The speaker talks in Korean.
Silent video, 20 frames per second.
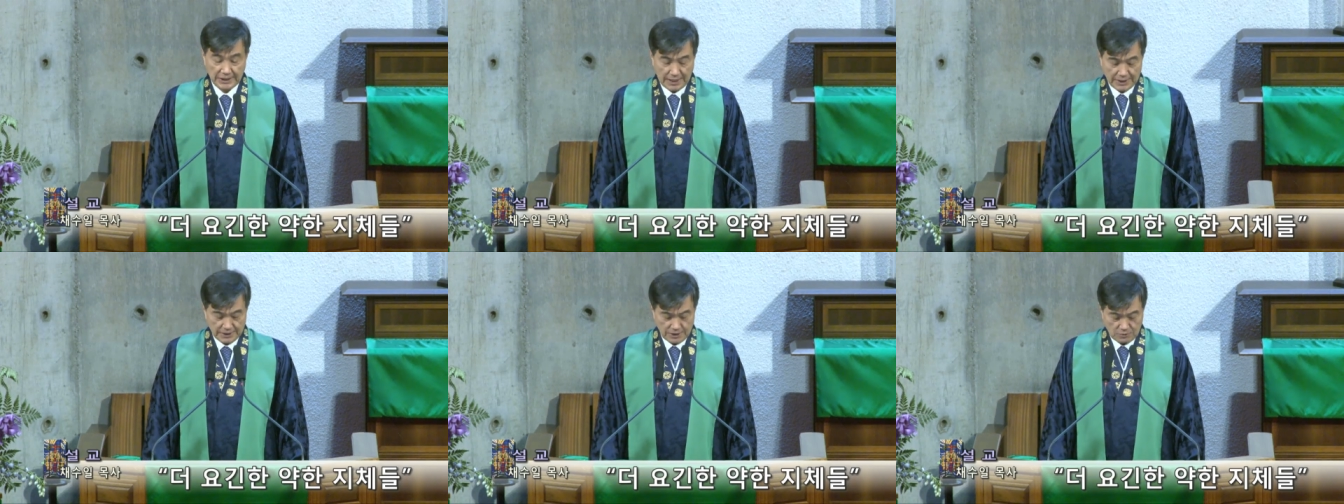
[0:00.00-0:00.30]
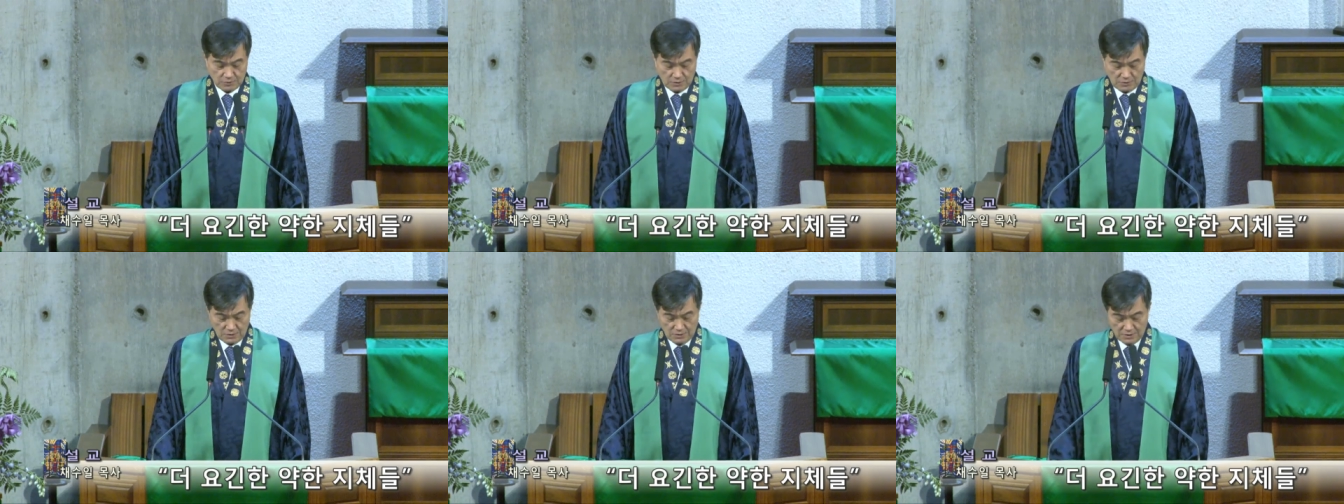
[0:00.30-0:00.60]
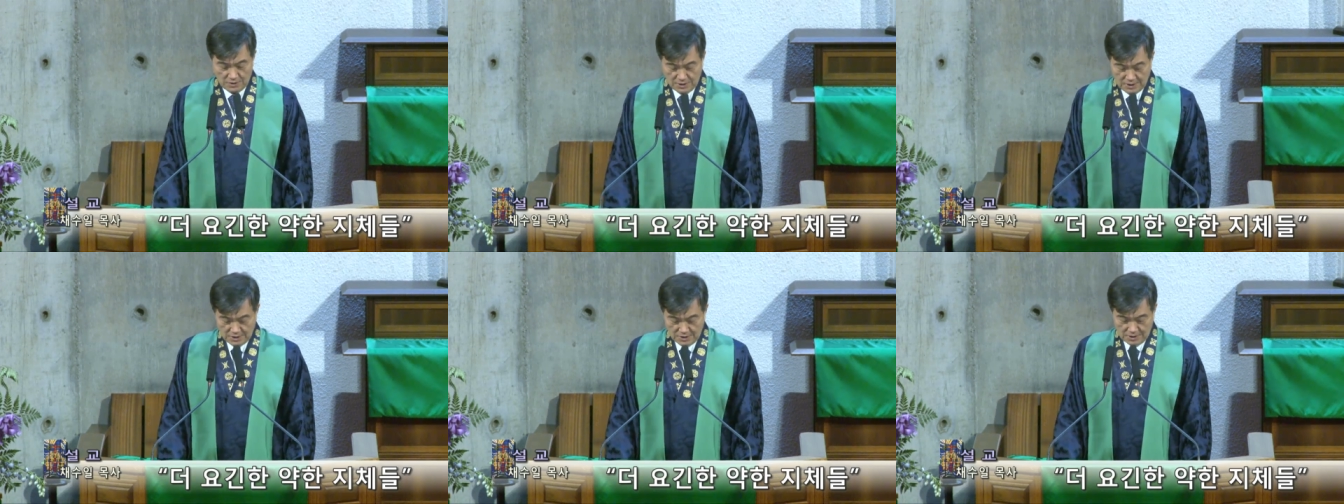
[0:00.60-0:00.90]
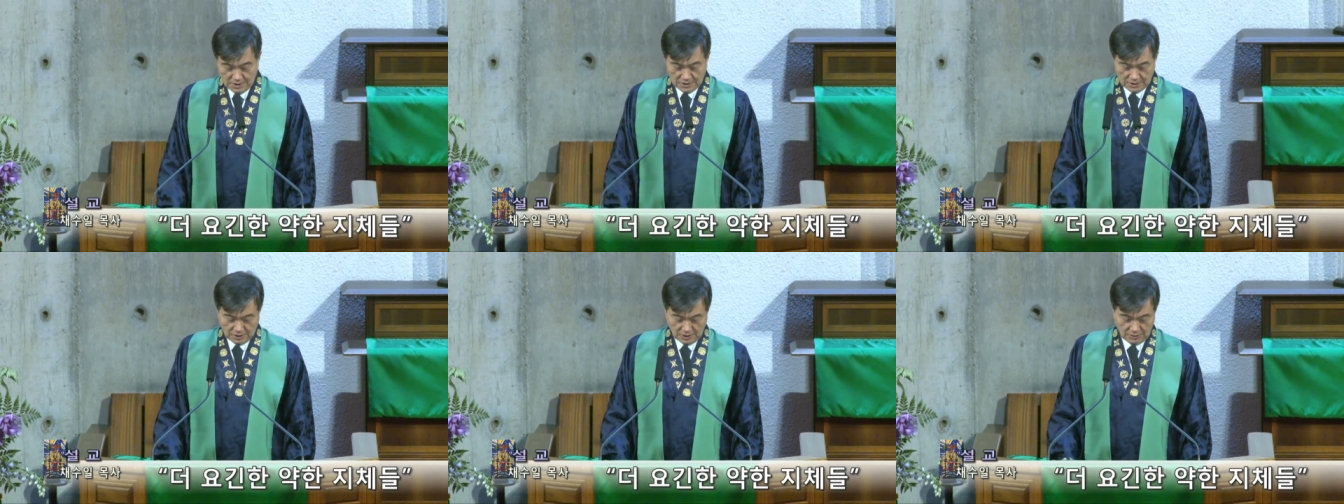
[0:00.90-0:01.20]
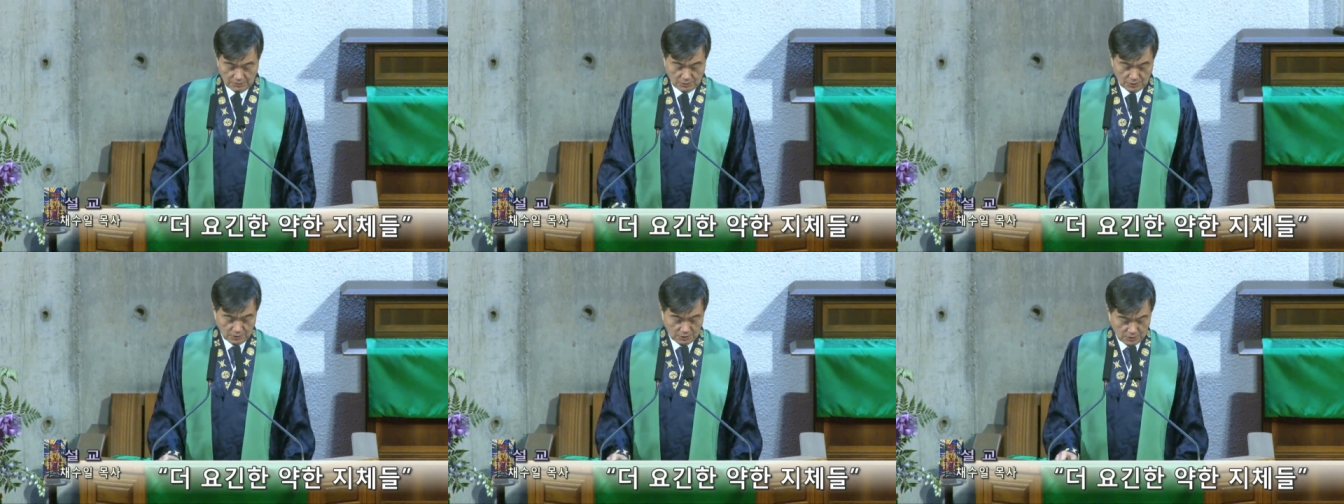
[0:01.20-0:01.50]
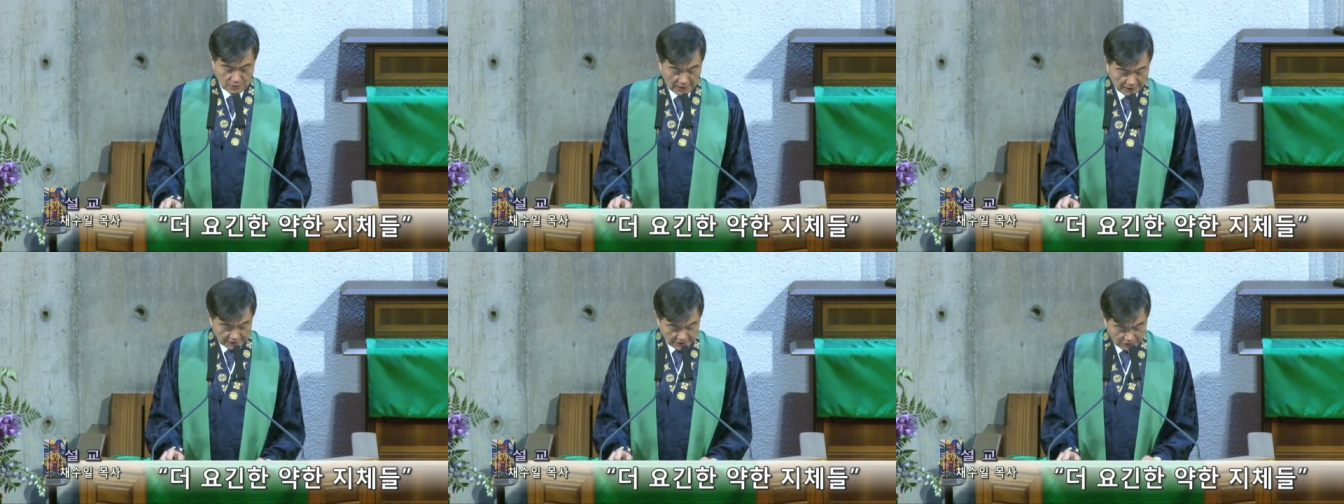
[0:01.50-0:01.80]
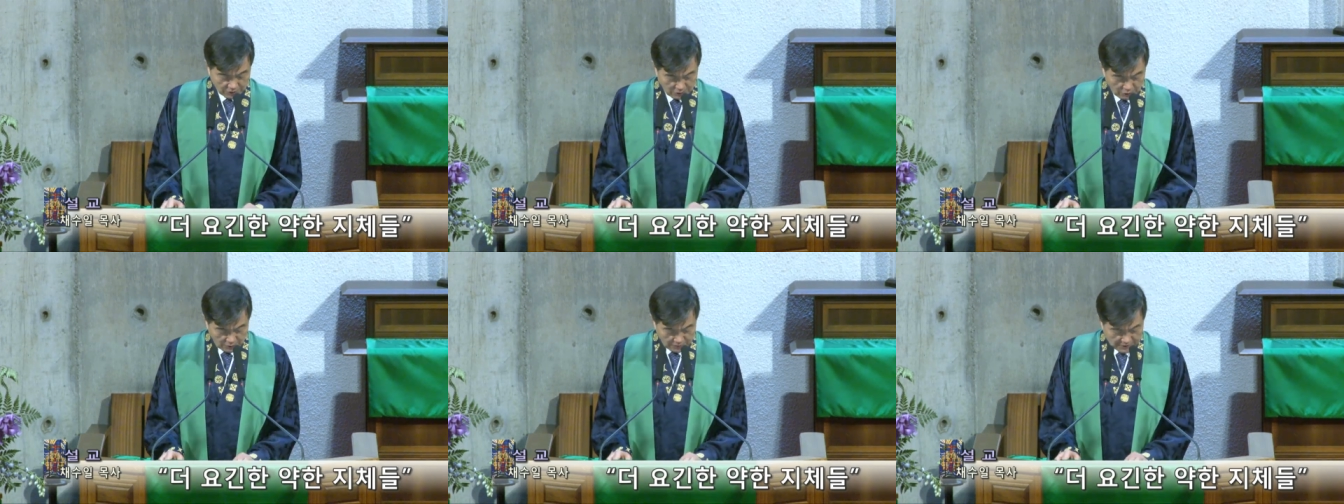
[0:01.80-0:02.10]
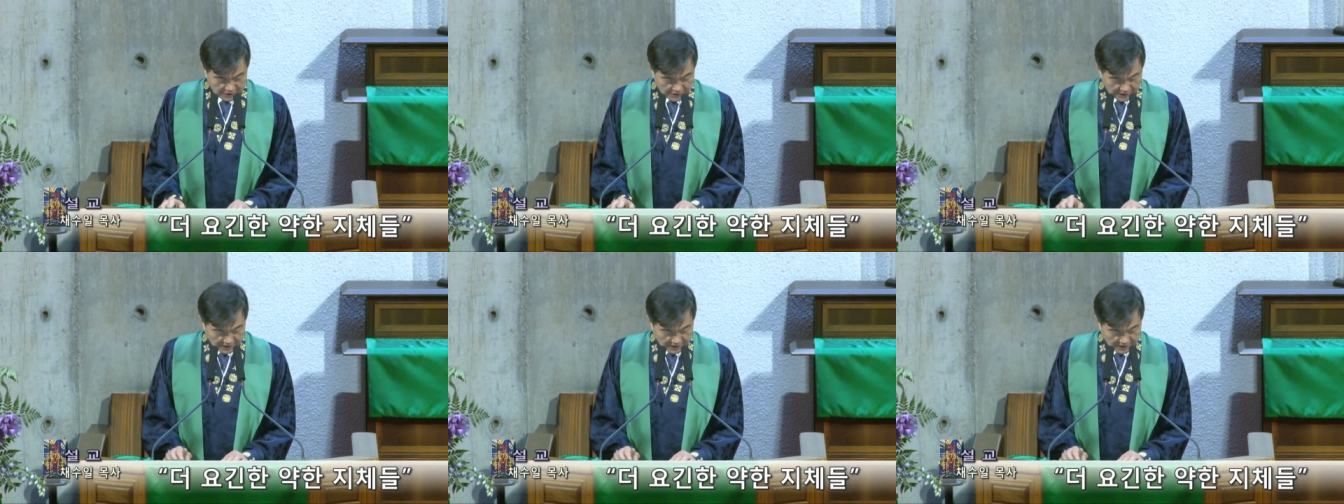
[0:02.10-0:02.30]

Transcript: 아니고 그러므로 가치도 없는